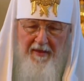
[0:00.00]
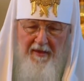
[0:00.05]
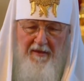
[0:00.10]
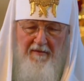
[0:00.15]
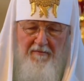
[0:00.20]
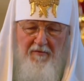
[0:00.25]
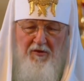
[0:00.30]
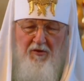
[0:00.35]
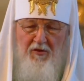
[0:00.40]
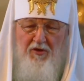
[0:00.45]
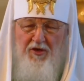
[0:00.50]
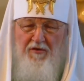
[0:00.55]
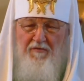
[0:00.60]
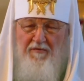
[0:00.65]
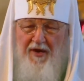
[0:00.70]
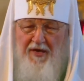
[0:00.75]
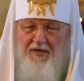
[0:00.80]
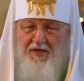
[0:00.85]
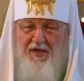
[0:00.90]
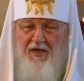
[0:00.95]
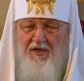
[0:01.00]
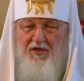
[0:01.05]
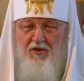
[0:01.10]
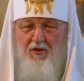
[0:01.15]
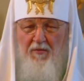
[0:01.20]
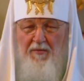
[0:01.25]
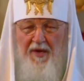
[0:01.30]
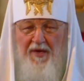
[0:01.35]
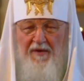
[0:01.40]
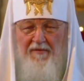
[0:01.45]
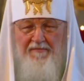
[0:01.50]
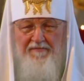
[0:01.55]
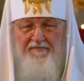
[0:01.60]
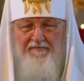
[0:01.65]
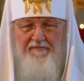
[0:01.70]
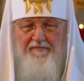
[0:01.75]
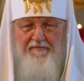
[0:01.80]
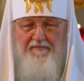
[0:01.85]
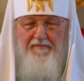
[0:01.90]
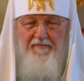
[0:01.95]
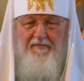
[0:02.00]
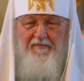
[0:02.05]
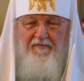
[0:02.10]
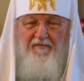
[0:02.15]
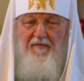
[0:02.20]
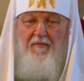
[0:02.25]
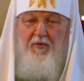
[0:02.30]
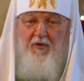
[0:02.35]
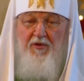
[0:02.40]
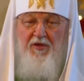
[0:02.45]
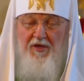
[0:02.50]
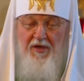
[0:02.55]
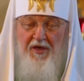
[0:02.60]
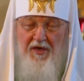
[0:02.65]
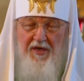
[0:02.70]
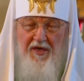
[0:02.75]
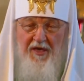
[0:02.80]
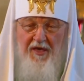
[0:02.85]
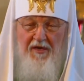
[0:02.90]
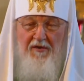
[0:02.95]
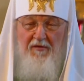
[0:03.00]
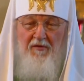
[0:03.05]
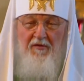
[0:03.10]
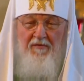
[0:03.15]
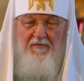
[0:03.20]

Вот очень важно, чтобы выпускники